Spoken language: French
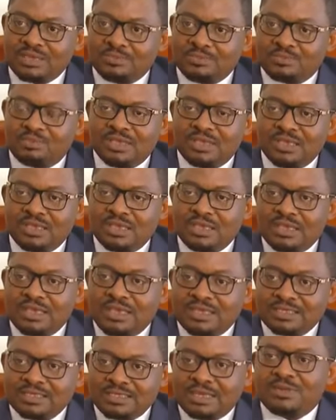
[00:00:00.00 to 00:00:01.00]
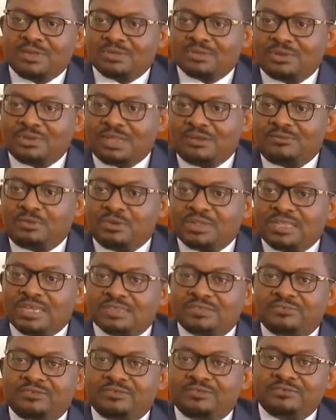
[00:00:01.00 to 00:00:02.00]
Et puis, ces personnes-là vont
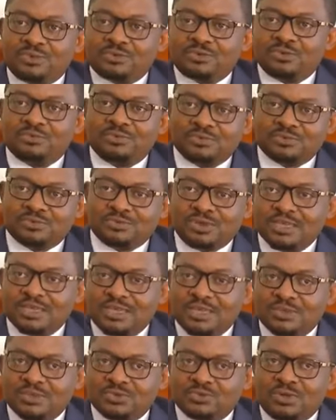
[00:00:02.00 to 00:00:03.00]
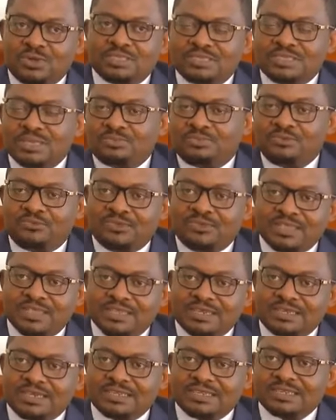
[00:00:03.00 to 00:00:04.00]
identifier votre besoin. Soit si c'est pour faire
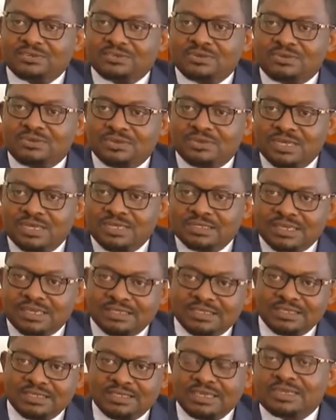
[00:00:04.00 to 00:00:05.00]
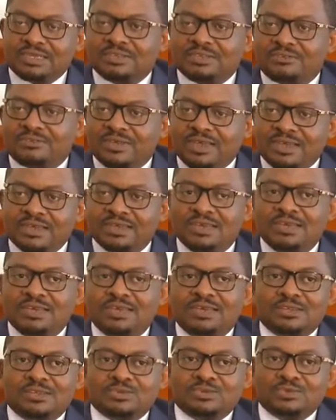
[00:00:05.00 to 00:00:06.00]
des transactions, c'est-à-dire des transferts,
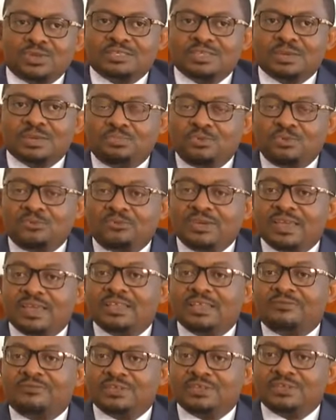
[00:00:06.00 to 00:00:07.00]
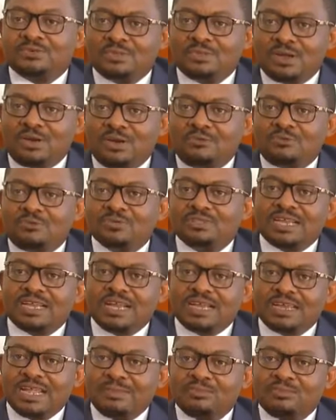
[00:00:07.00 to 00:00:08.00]
soit c'est pour faire un investissement. On vous
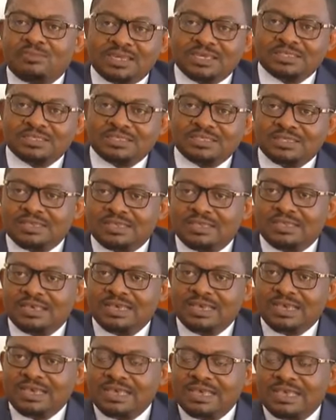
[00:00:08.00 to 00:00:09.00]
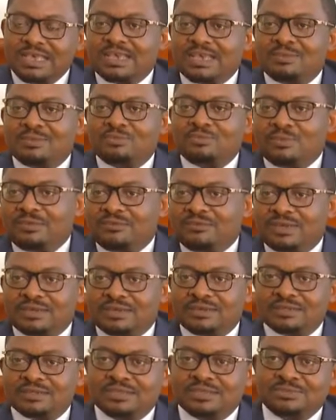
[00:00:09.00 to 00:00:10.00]
dira à quel moment acheter et à quel moment vendre.